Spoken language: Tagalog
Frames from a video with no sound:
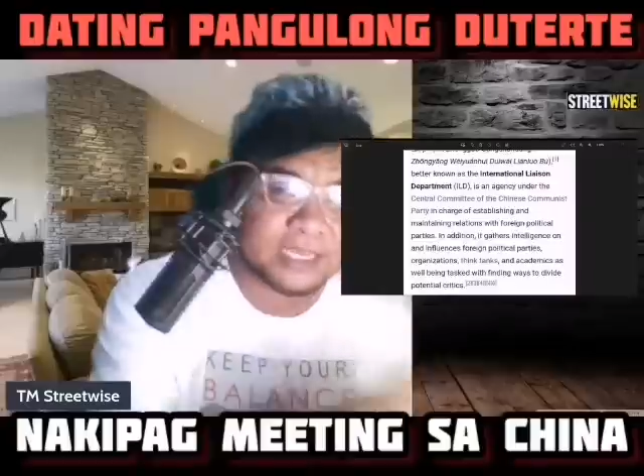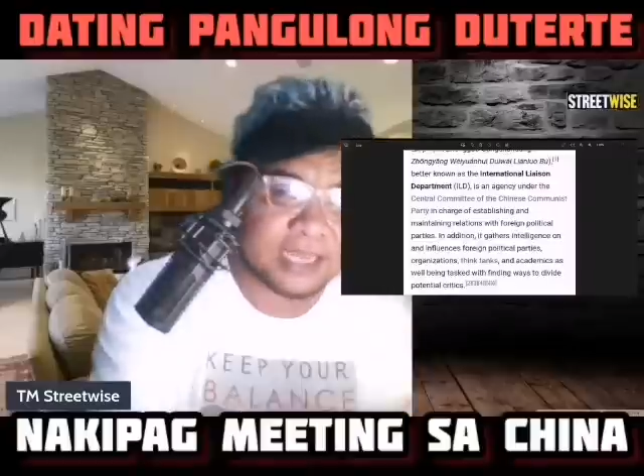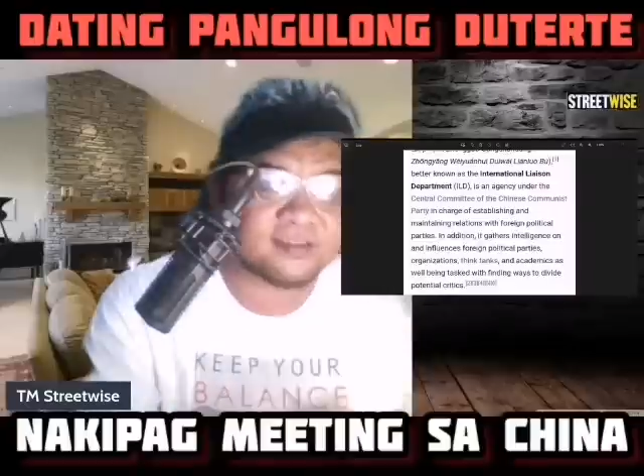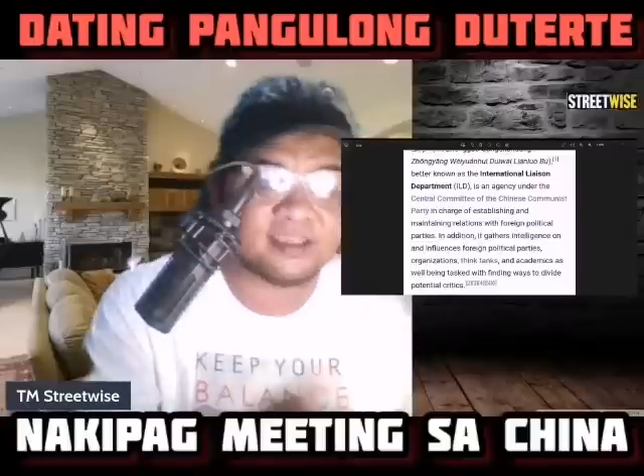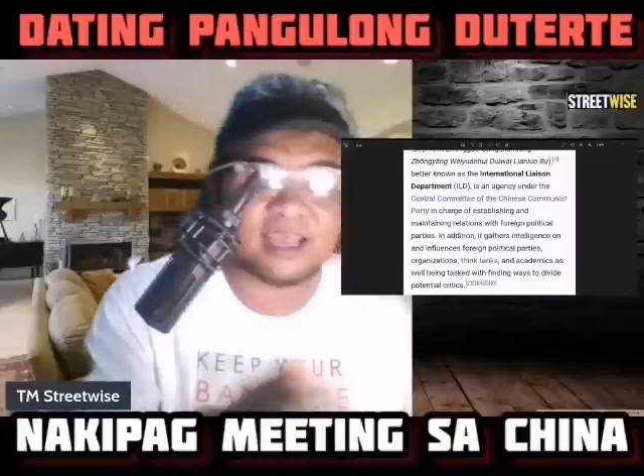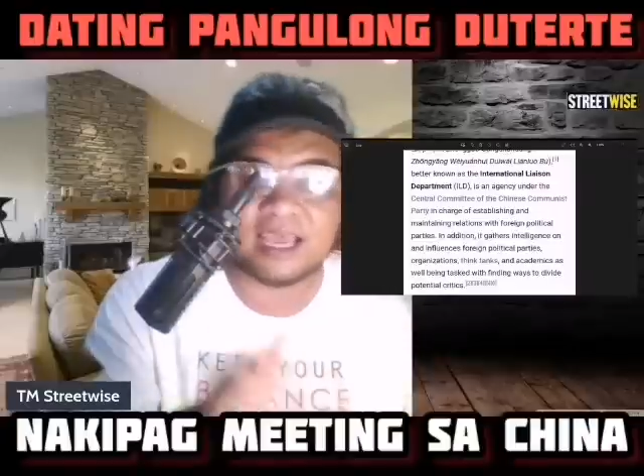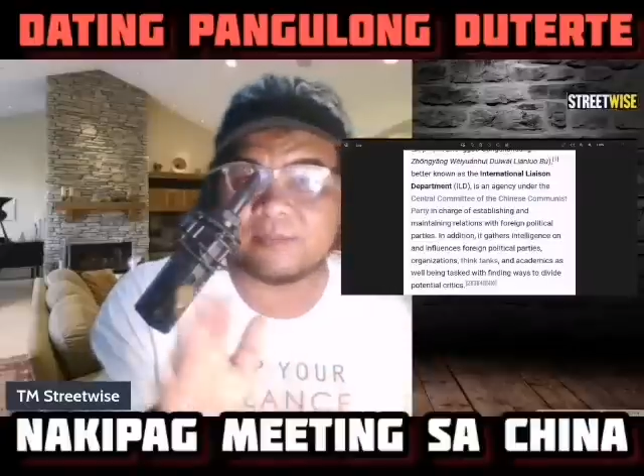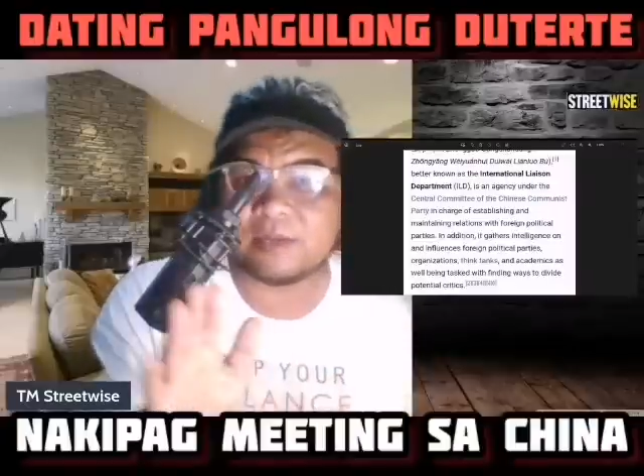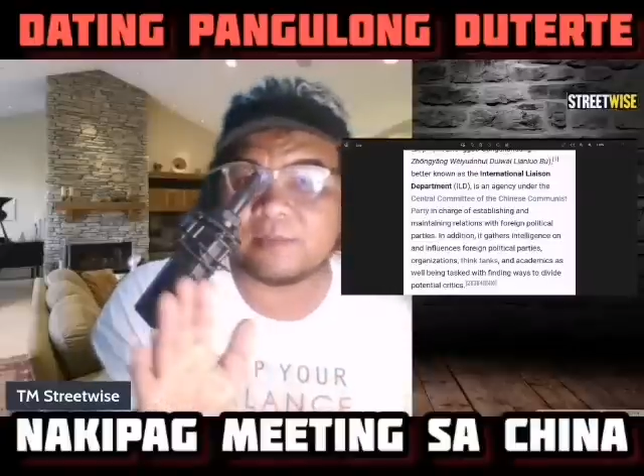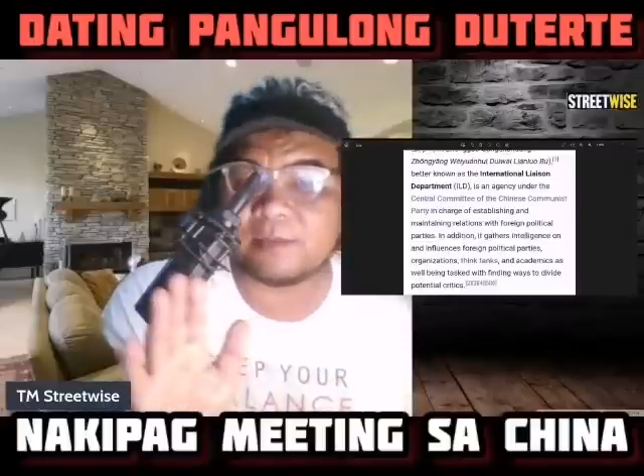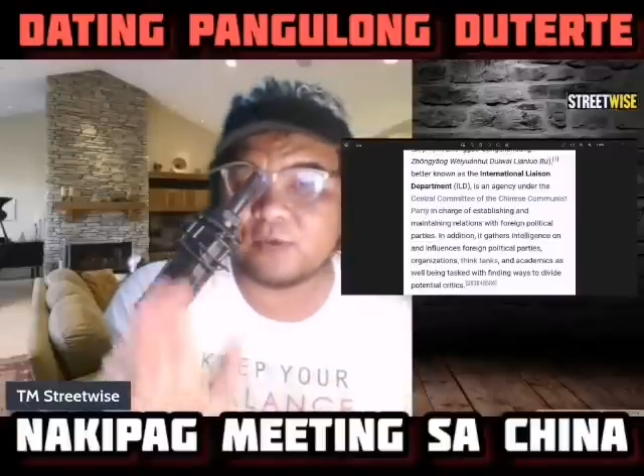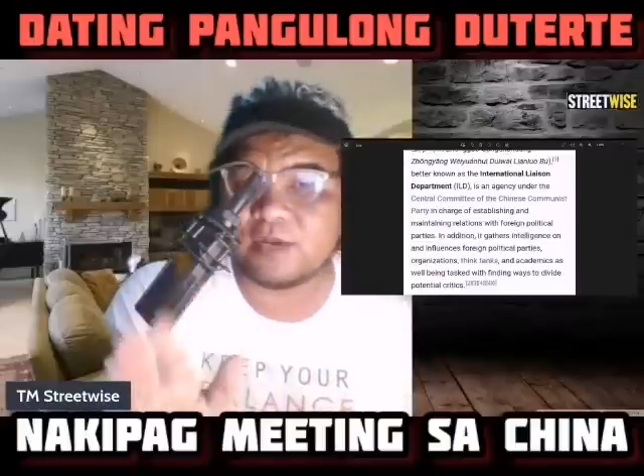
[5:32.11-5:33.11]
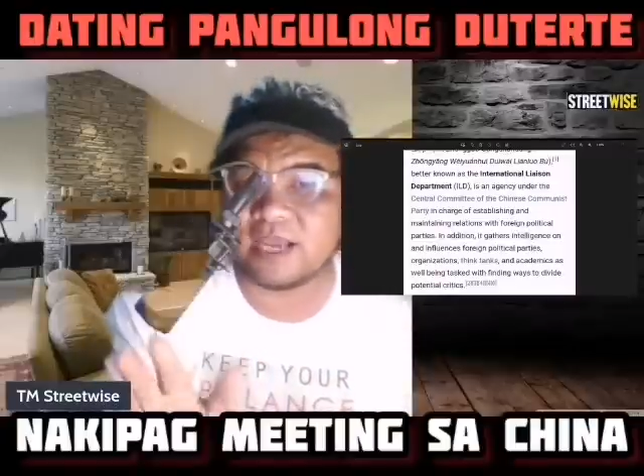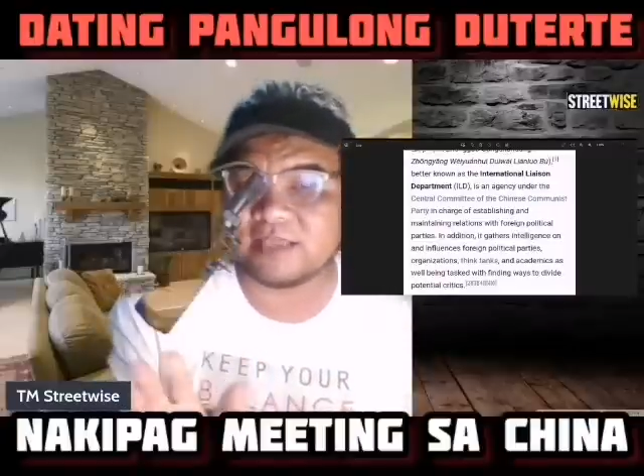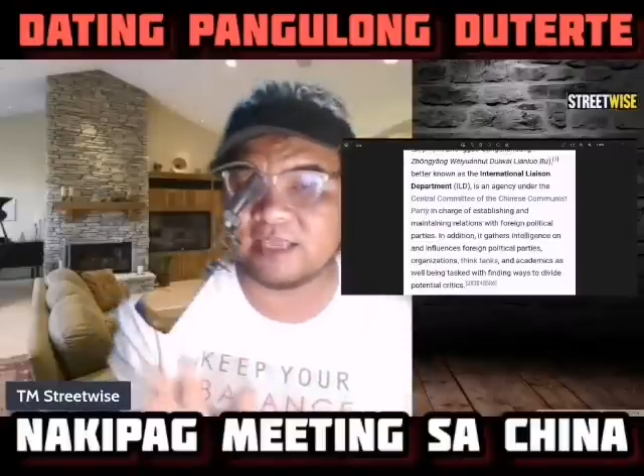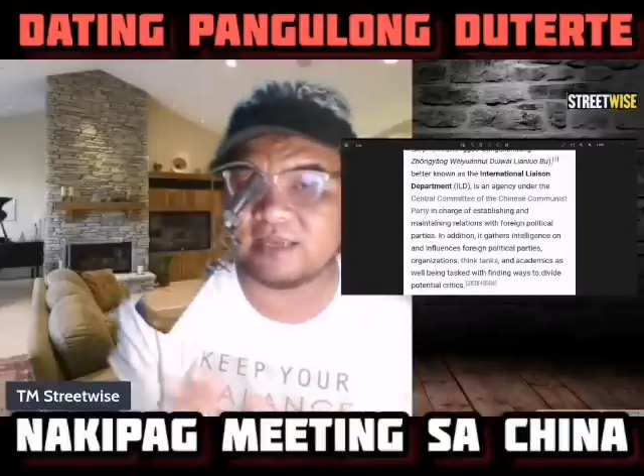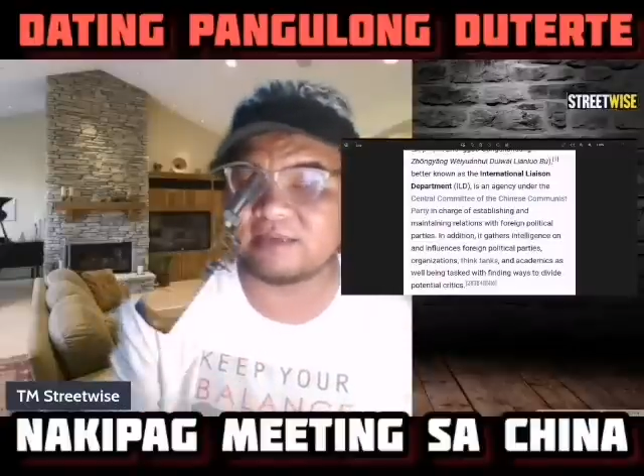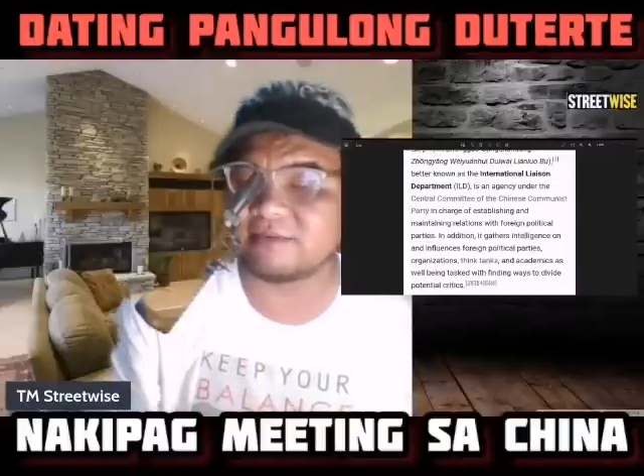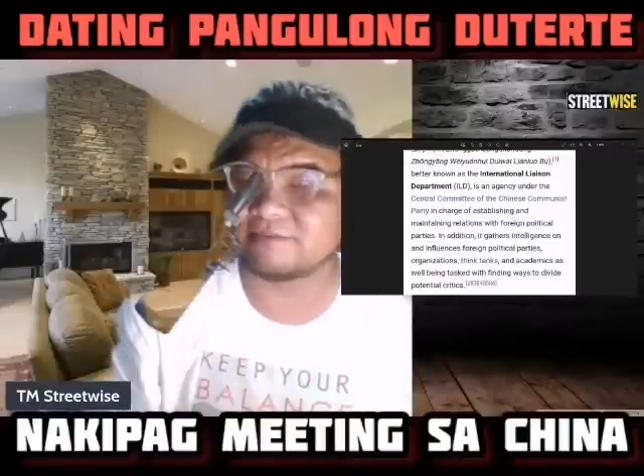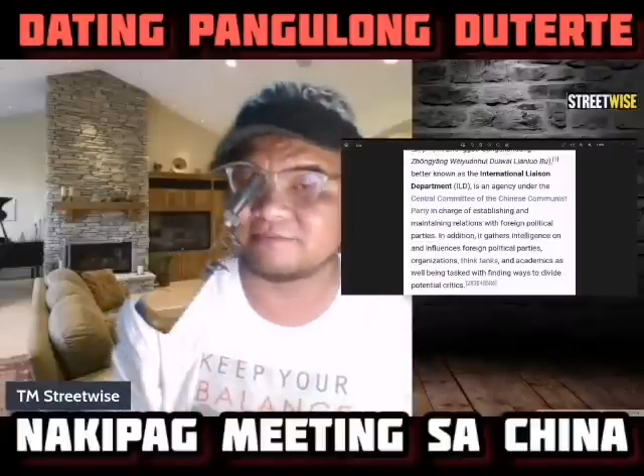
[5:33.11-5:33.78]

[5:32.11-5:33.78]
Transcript: kasi nga alam naman po natin